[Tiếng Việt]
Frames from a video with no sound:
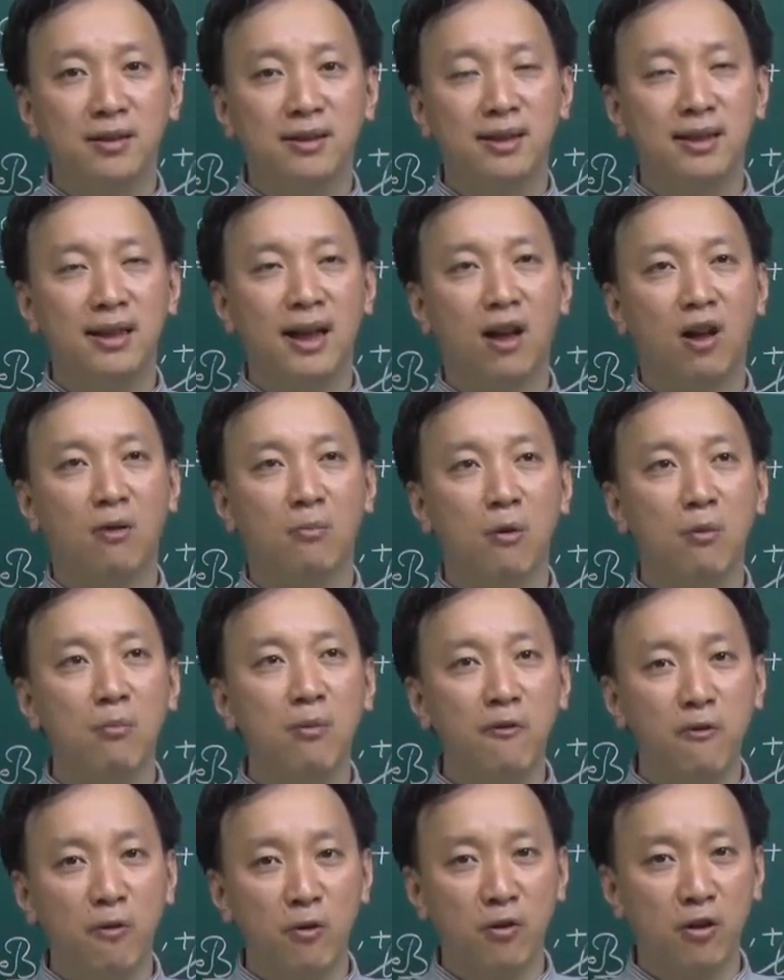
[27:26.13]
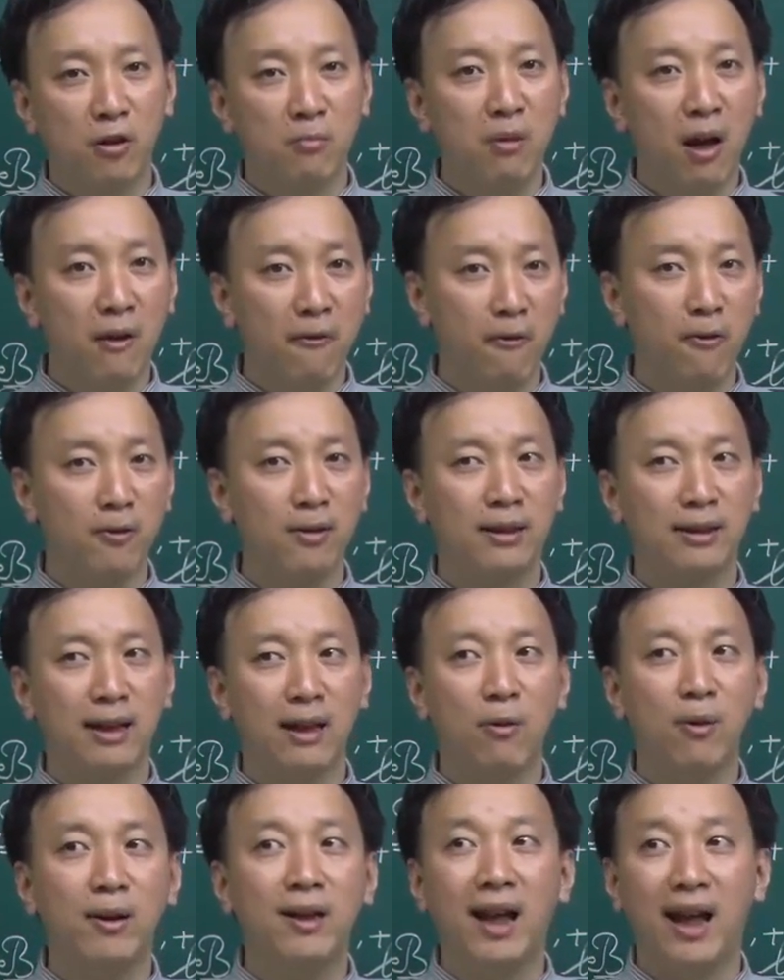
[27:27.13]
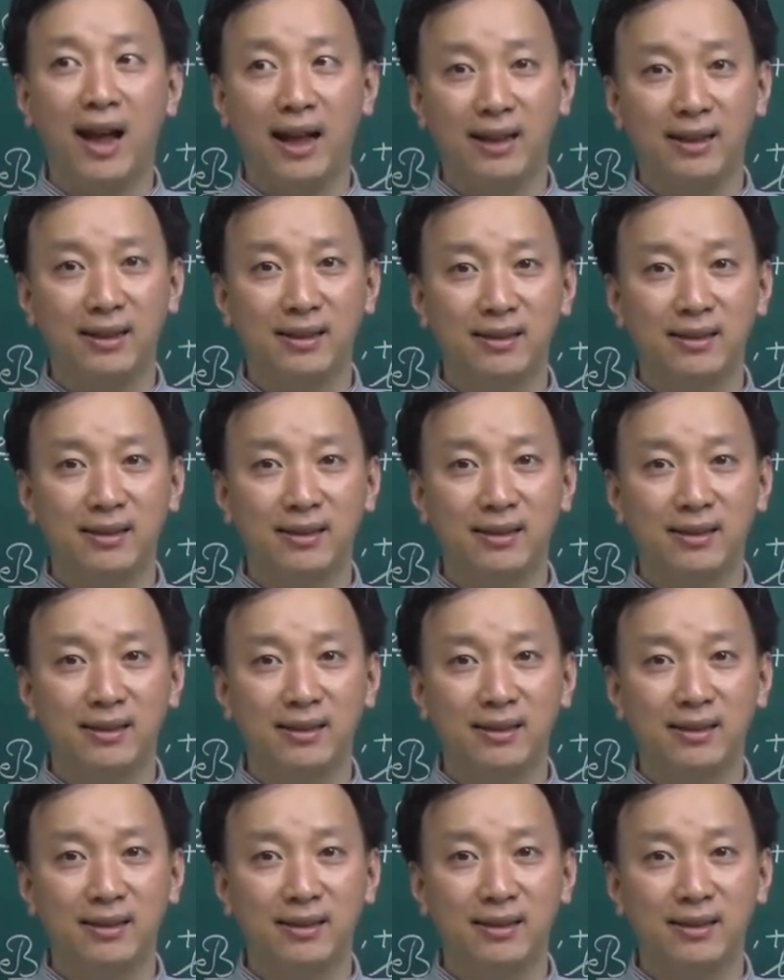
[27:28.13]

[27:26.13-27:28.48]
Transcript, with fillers: thì là còn 40 phút còn 10 phút để ta quay lại